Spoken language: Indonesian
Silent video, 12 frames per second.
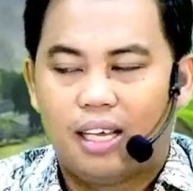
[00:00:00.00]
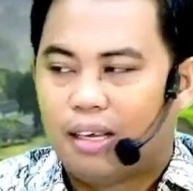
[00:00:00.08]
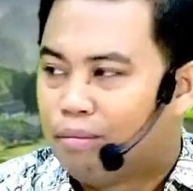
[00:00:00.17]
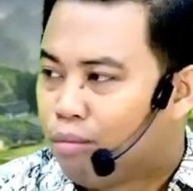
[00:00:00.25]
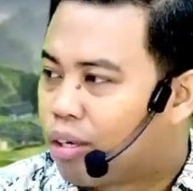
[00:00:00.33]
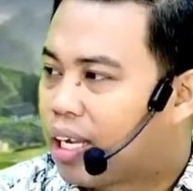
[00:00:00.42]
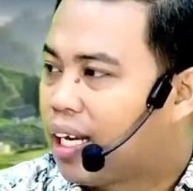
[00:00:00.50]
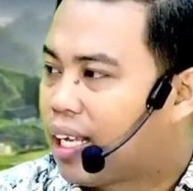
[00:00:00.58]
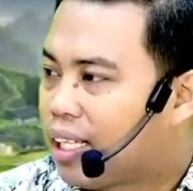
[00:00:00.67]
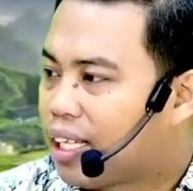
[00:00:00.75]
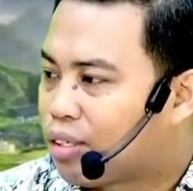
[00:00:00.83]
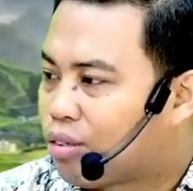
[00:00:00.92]
mungkin
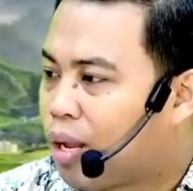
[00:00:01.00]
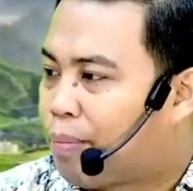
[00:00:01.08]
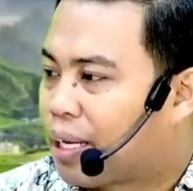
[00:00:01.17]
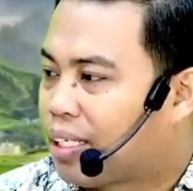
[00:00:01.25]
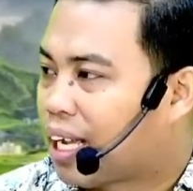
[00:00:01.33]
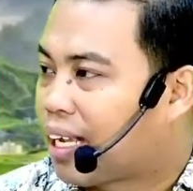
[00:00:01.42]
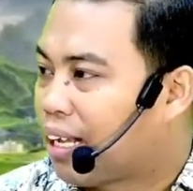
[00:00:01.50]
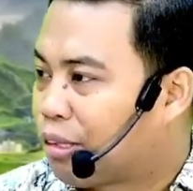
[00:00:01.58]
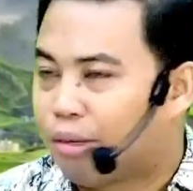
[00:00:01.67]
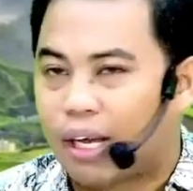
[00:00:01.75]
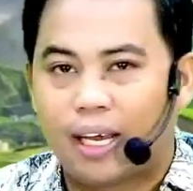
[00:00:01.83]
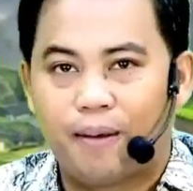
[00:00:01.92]
kita sudah percaya
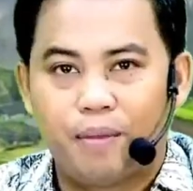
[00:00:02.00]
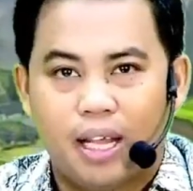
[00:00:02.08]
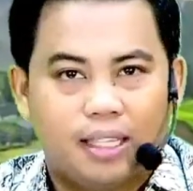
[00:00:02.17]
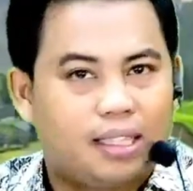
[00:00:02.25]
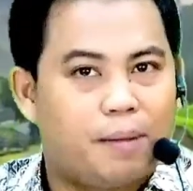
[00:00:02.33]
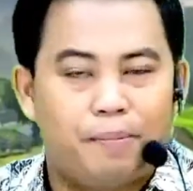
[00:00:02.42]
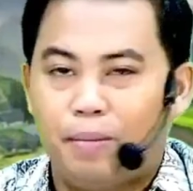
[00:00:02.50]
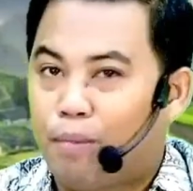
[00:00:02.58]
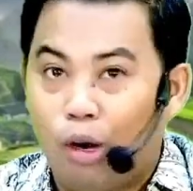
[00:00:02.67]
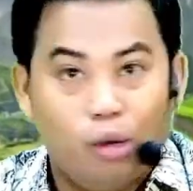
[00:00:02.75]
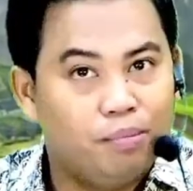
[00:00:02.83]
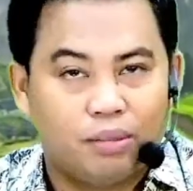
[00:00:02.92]
Tuhan, tapi
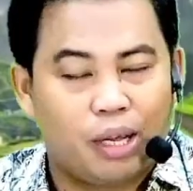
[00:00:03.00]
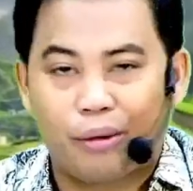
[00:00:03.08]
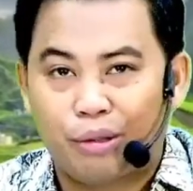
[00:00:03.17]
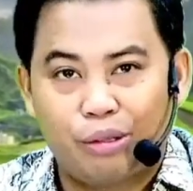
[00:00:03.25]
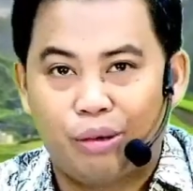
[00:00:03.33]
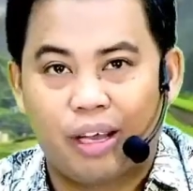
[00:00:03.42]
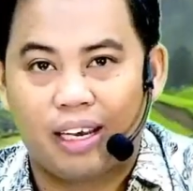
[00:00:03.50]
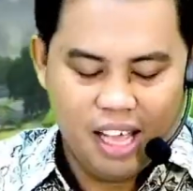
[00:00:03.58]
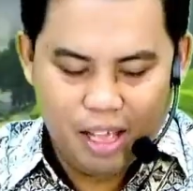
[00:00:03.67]
belum takut Tuhan.